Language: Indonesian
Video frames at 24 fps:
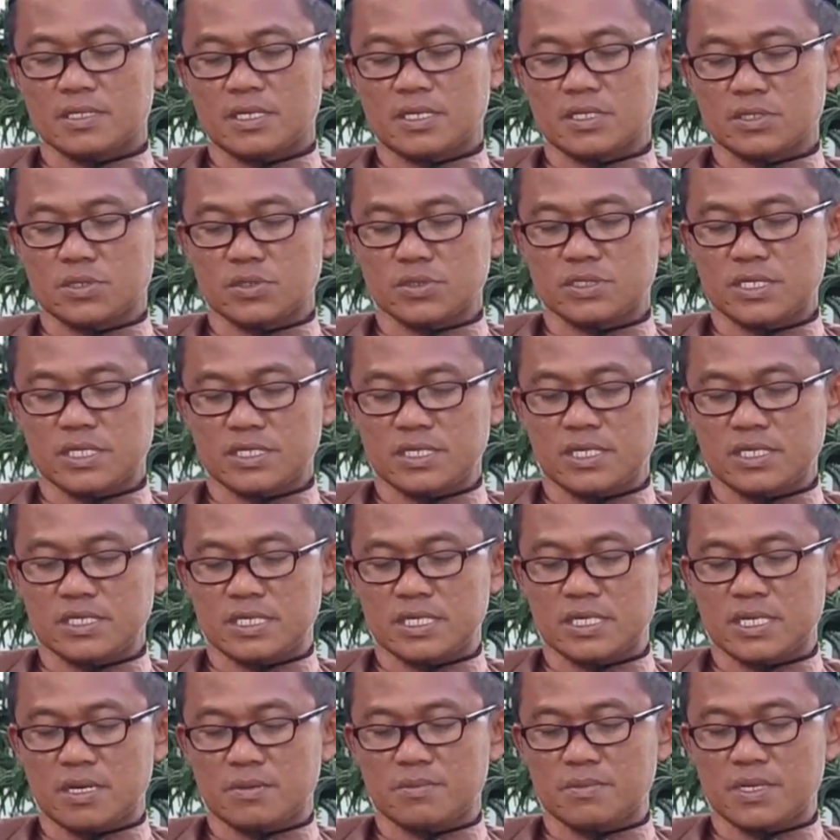Tentu saja
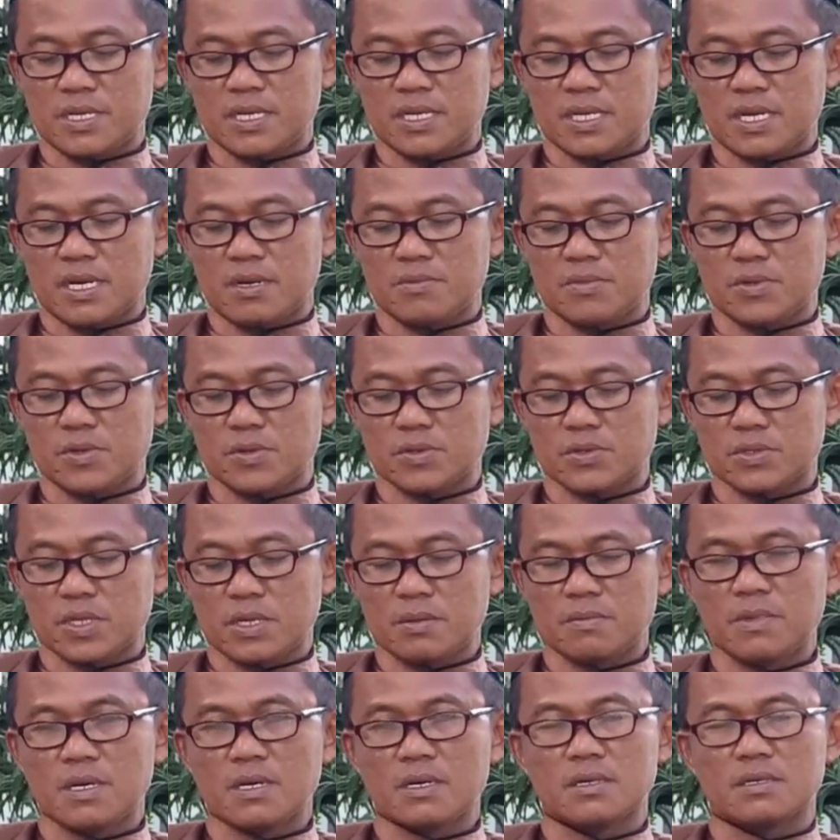jika mereka
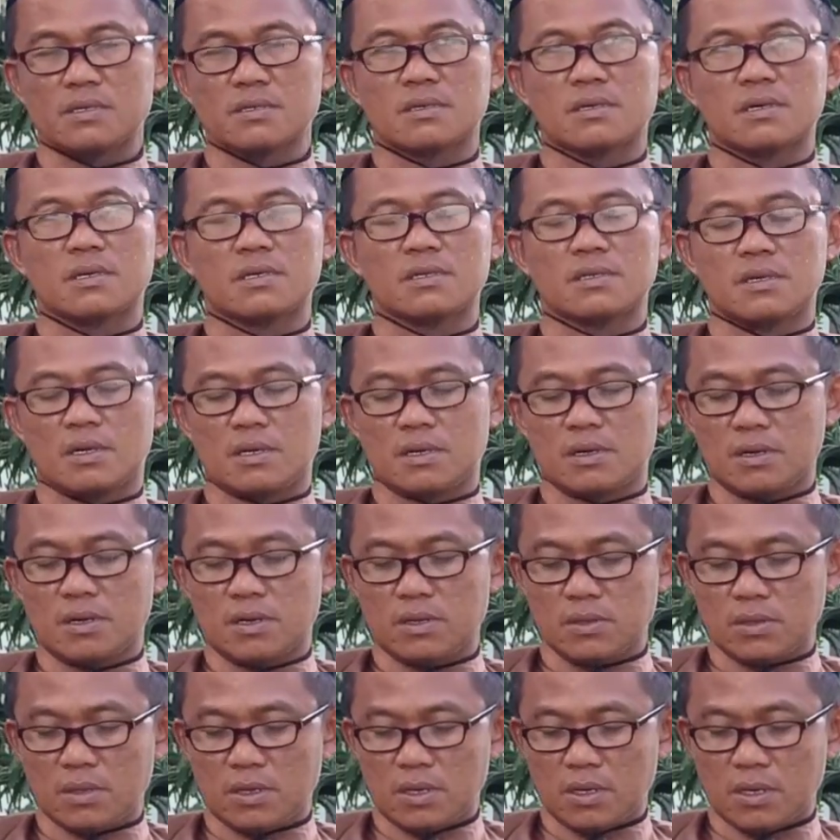mengutamakan keridhaan
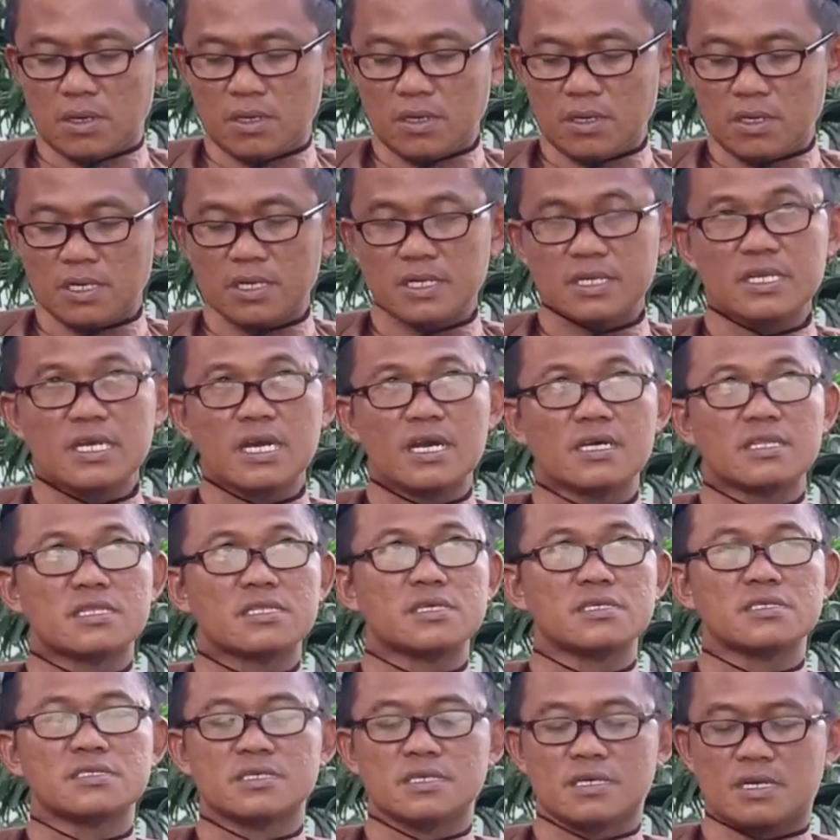Allah di
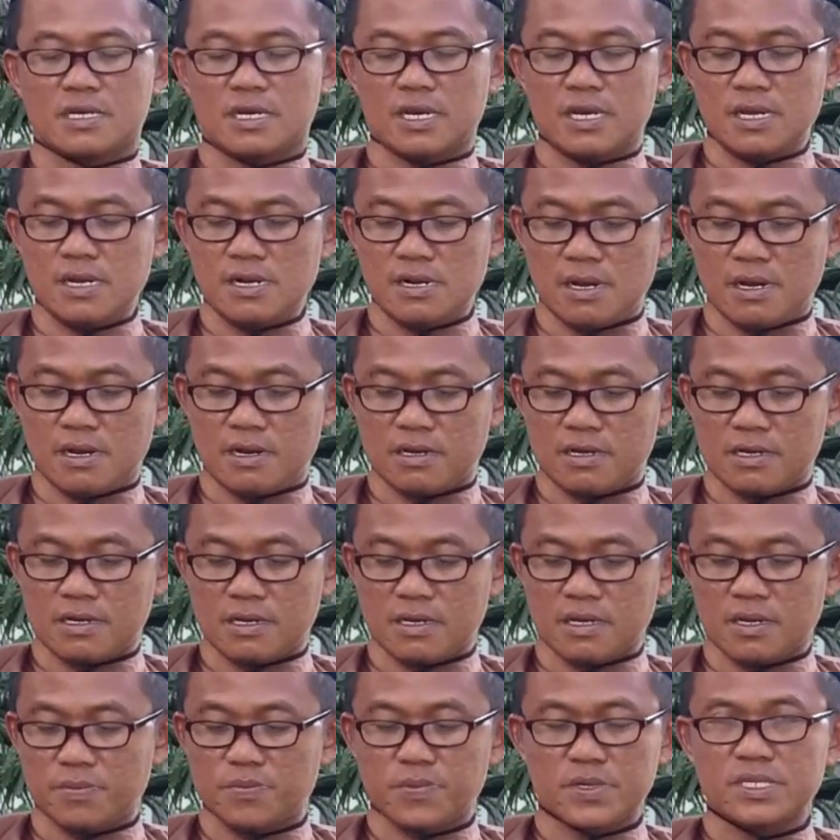atas segala
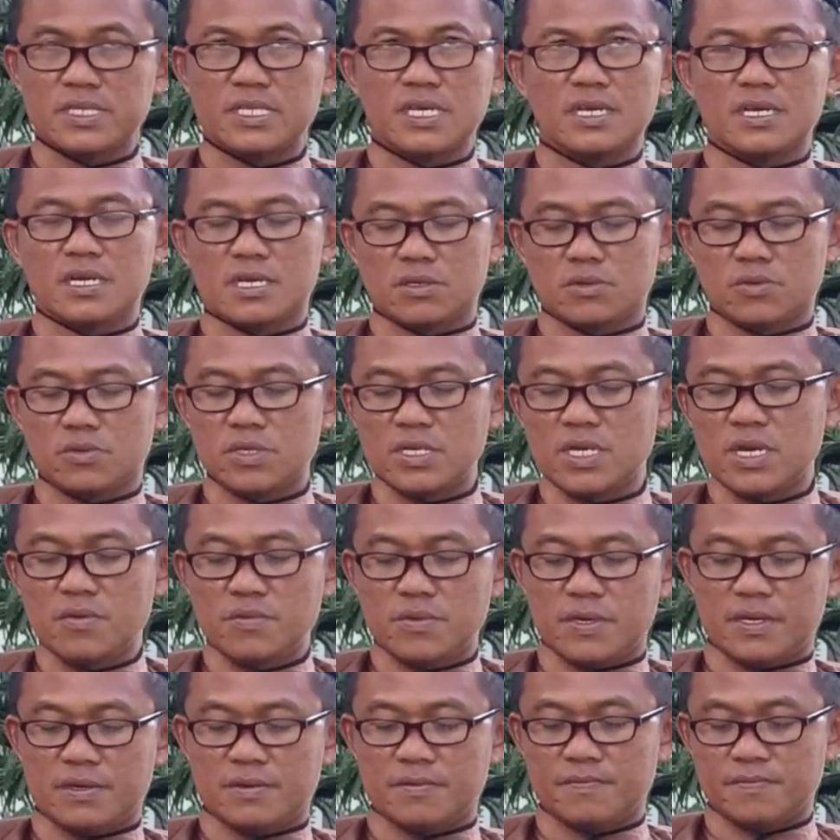kepentingan
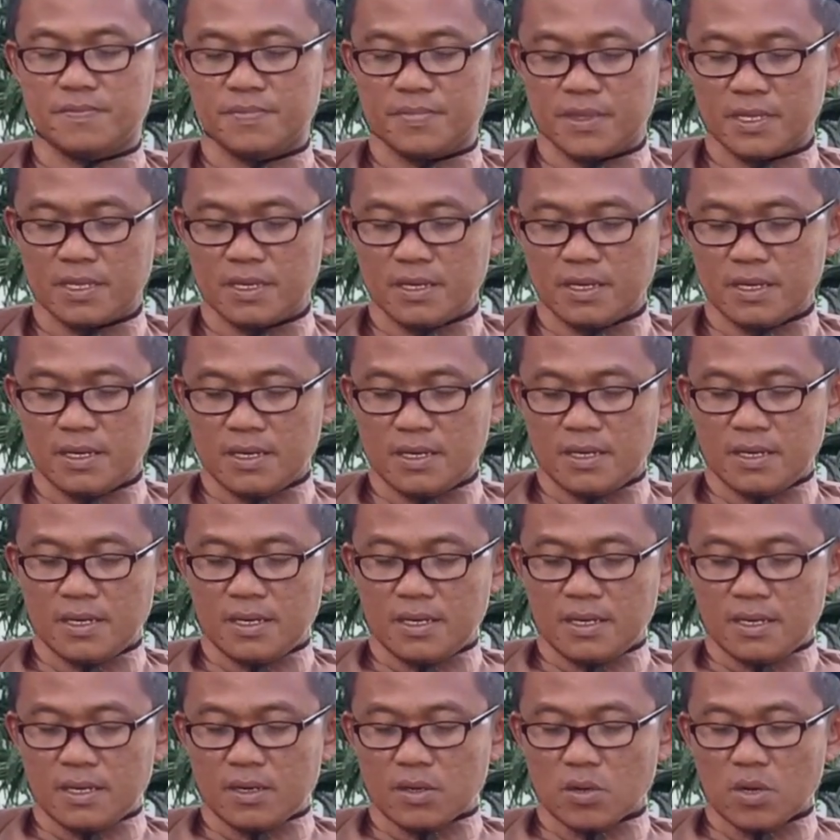duniawi.
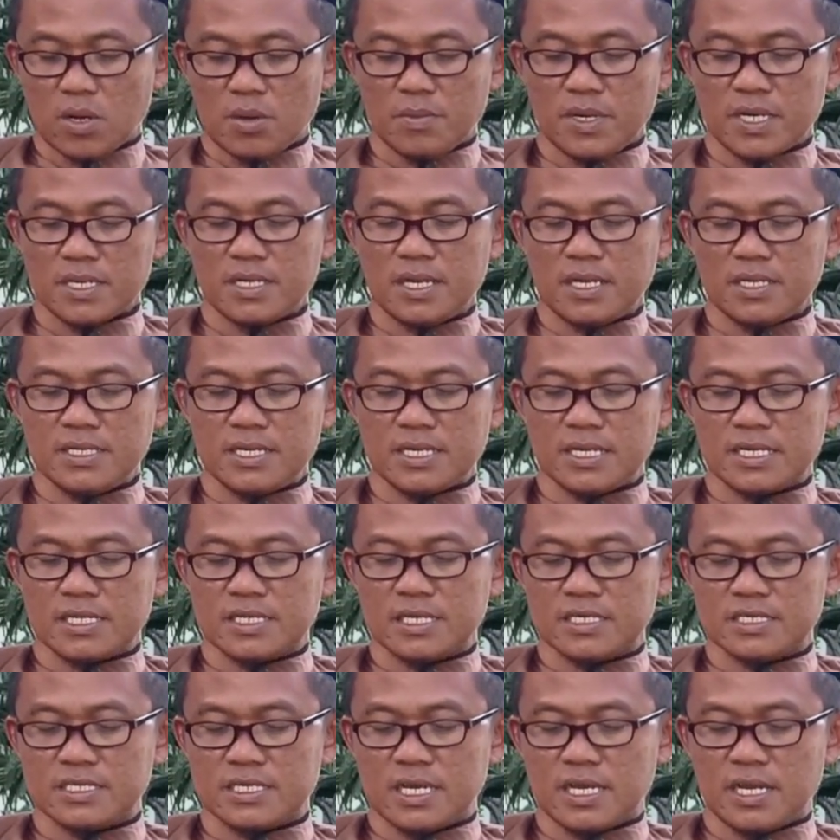Ramadan yang
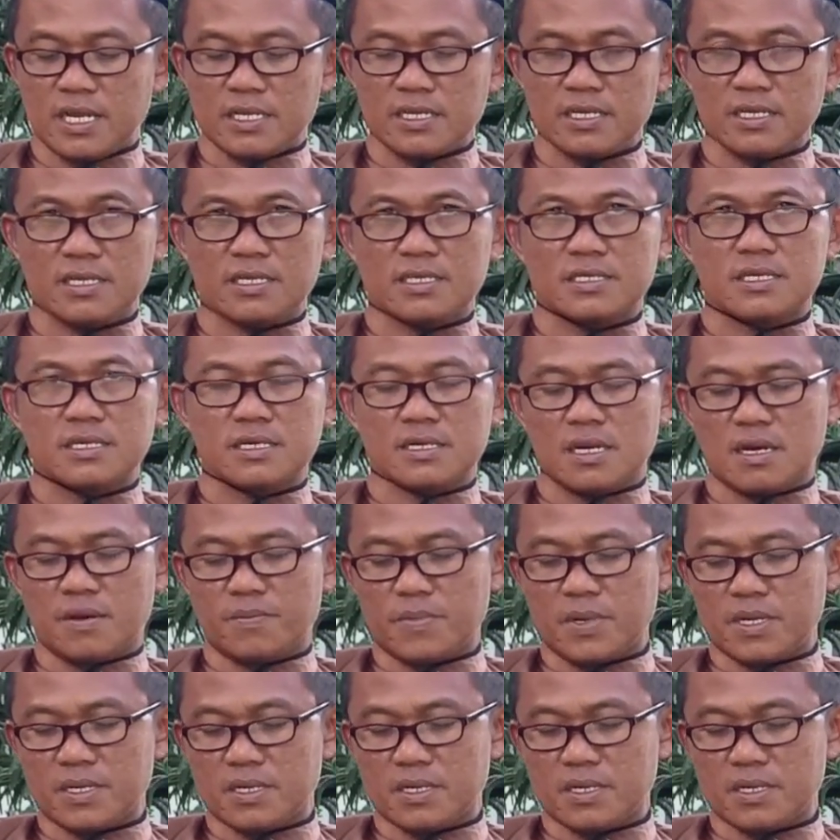kita jalani di tengah